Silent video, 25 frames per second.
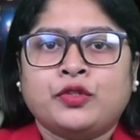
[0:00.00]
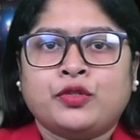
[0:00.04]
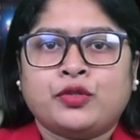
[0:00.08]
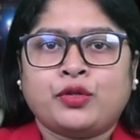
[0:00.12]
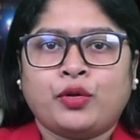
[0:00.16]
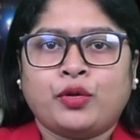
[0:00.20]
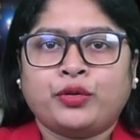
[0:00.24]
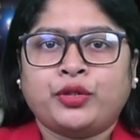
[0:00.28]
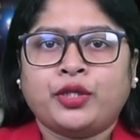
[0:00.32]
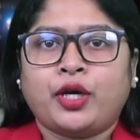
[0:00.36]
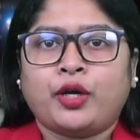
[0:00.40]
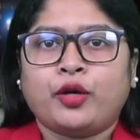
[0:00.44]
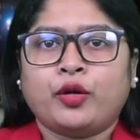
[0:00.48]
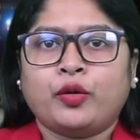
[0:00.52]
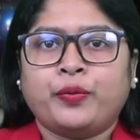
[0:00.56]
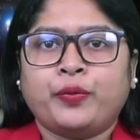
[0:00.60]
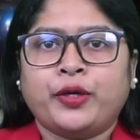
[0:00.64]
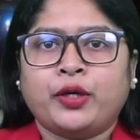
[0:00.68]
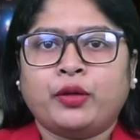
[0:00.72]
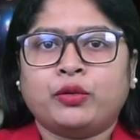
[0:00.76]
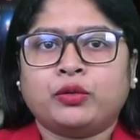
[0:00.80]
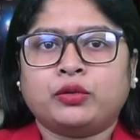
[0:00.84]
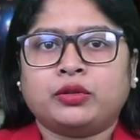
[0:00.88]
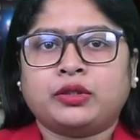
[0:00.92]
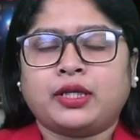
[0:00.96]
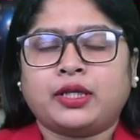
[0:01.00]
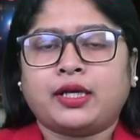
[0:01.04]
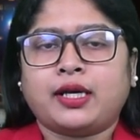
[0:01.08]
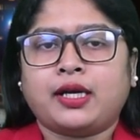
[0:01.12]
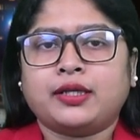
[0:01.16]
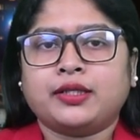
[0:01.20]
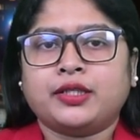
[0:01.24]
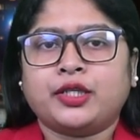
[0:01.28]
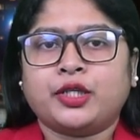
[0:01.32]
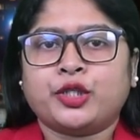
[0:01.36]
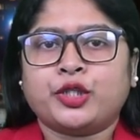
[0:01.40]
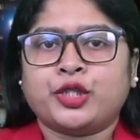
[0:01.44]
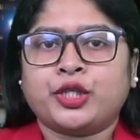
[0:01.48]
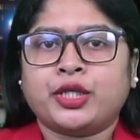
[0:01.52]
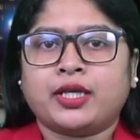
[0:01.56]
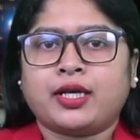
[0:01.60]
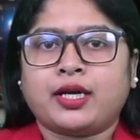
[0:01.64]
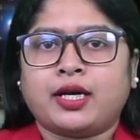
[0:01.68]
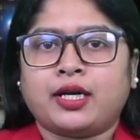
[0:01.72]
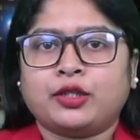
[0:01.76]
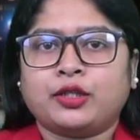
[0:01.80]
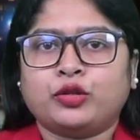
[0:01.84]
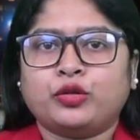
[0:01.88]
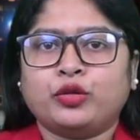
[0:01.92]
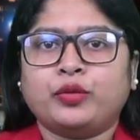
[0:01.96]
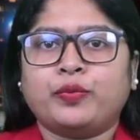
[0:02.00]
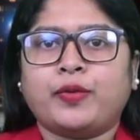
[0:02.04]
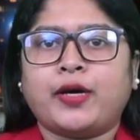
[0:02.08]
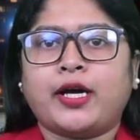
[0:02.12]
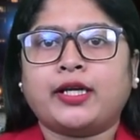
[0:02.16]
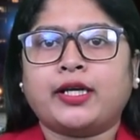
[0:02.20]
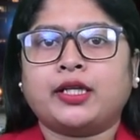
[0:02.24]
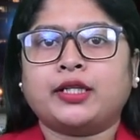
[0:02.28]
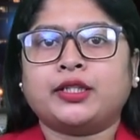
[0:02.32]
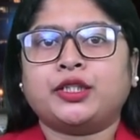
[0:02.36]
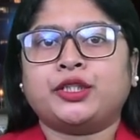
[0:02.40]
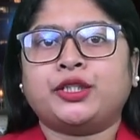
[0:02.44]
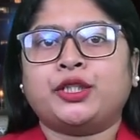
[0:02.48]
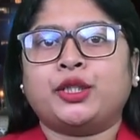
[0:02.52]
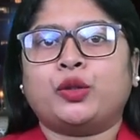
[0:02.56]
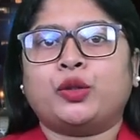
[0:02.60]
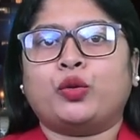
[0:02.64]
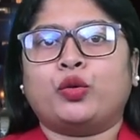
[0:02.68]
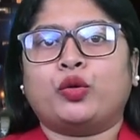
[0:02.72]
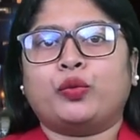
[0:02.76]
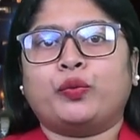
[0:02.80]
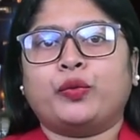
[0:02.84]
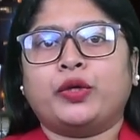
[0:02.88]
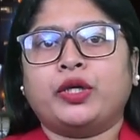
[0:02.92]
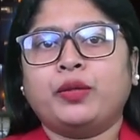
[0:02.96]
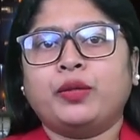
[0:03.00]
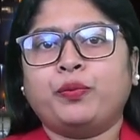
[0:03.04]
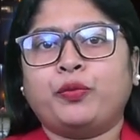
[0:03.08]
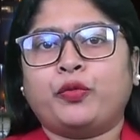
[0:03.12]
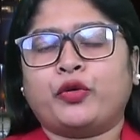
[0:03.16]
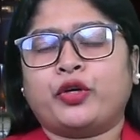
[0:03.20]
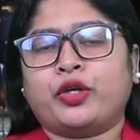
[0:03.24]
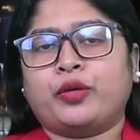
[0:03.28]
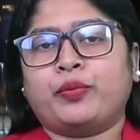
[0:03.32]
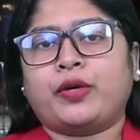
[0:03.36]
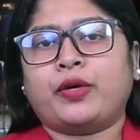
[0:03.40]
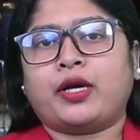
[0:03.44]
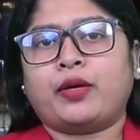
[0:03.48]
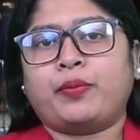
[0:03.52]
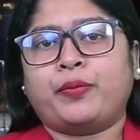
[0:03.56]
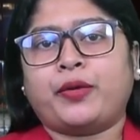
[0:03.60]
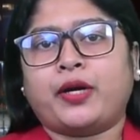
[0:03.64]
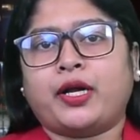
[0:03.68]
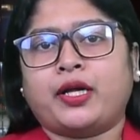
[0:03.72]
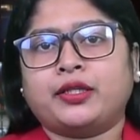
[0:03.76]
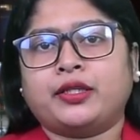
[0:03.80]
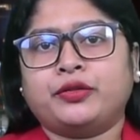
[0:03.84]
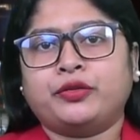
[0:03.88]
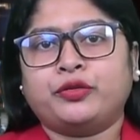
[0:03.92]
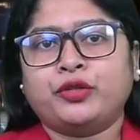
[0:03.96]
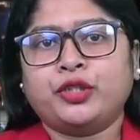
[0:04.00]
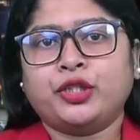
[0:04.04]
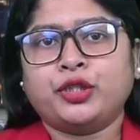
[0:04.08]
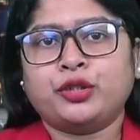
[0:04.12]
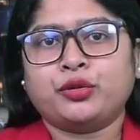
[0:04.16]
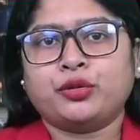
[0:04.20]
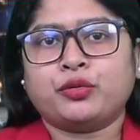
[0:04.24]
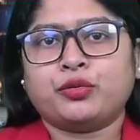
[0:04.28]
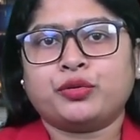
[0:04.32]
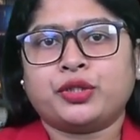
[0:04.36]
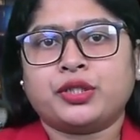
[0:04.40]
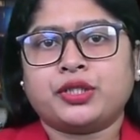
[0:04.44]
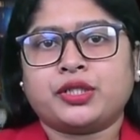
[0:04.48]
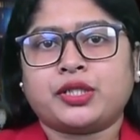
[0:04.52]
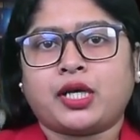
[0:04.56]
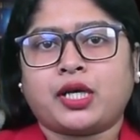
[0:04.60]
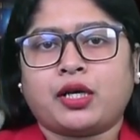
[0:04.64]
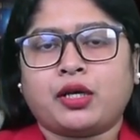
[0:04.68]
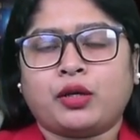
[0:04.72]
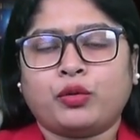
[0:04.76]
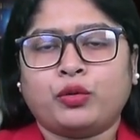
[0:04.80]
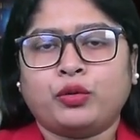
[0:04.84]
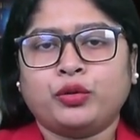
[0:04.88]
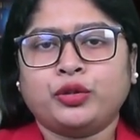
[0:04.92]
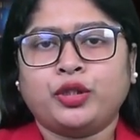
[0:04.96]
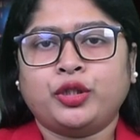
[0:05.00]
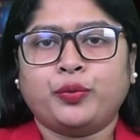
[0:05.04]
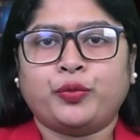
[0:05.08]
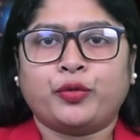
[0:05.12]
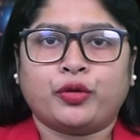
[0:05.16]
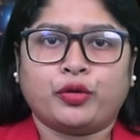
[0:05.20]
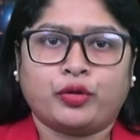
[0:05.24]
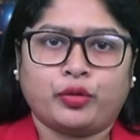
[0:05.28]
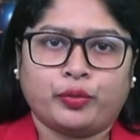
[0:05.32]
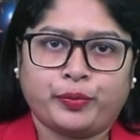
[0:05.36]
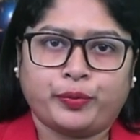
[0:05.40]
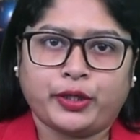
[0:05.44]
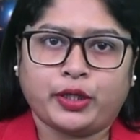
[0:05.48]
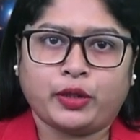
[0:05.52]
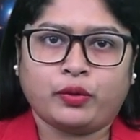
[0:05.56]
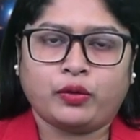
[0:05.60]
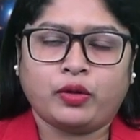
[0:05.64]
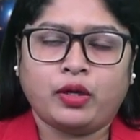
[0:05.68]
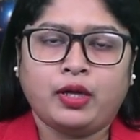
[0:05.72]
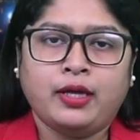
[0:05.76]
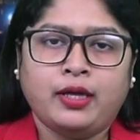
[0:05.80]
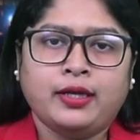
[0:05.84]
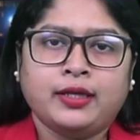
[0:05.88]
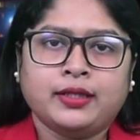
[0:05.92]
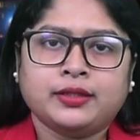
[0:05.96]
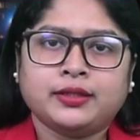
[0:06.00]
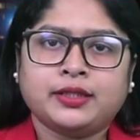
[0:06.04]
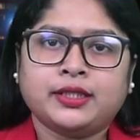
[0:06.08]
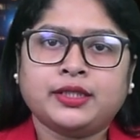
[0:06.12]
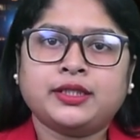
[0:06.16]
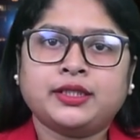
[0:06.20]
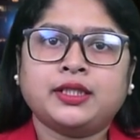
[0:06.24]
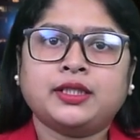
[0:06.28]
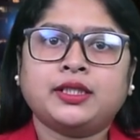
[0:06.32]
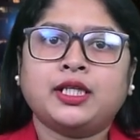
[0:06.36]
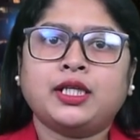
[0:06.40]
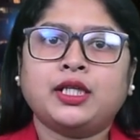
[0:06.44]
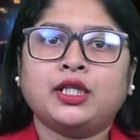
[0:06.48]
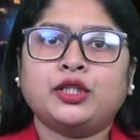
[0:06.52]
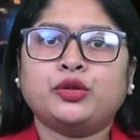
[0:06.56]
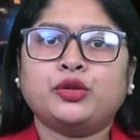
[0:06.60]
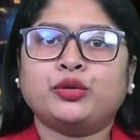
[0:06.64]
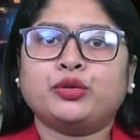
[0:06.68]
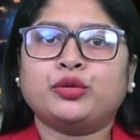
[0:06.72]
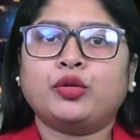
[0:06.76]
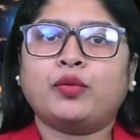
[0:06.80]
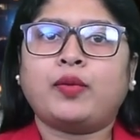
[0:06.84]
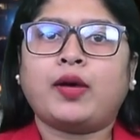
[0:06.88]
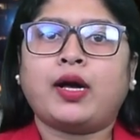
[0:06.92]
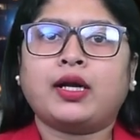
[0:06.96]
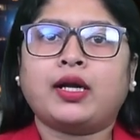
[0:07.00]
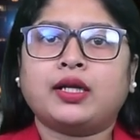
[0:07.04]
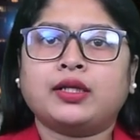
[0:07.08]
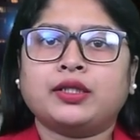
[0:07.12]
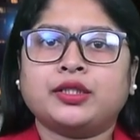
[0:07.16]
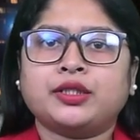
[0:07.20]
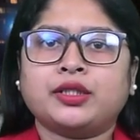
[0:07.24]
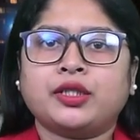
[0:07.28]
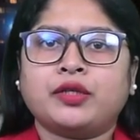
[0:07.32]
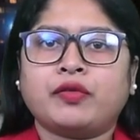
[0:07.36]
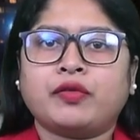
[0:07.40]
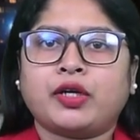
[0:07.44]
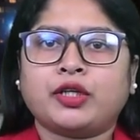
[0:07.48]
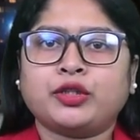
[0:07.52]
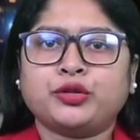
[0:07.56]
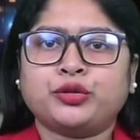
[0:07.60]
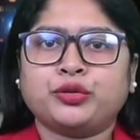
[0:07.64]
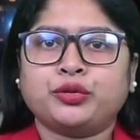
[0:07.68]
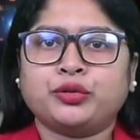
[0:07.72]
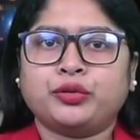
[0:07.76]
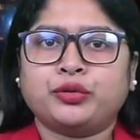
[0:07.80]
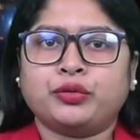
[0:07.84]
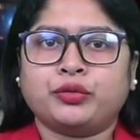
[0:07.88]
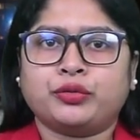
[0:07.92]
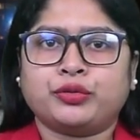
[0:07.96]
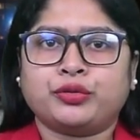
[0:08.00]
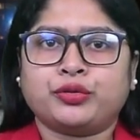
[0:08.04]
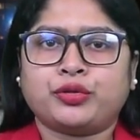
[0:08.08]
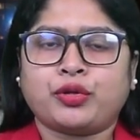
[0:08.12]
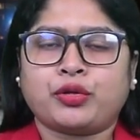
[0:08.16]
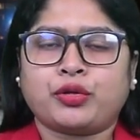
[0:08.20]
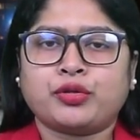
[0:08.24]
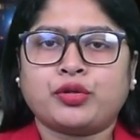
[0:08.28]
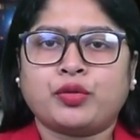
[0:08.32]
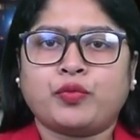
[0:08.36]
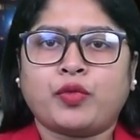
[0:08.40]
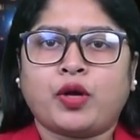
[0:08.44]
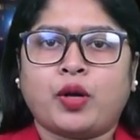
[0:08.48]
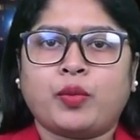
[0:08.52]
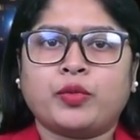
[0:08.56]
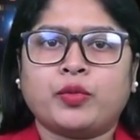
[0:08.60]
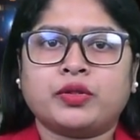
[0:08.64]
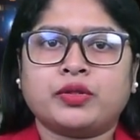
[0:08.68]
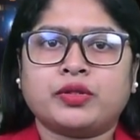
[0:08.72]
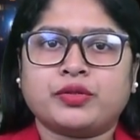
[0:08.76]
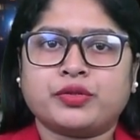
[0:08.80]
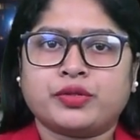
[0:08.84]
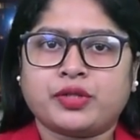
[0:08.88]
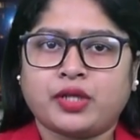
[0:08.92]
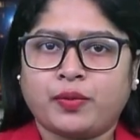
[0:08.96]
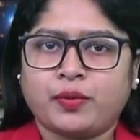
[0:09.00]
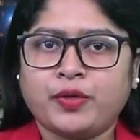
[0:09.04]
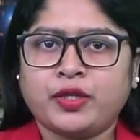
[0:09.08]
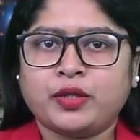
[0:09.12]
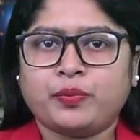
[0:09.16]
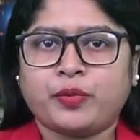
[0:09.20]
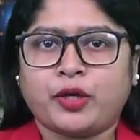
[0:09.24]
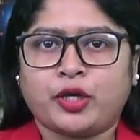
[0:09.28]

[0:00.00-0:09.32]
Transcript: সৌদি আরবে হত্যাকাণ্ডের শিকার দুই বাংলাদেশি কর্মী পরিবার প্রায় ত্রিশ কোটি টাকা ক্ষতিপূরণ পেল দেশটিতে নিযুক্ত বাংলাদেশের রাষ্ট্রদূত ডক্টর মোহাম্মদ জাভেদ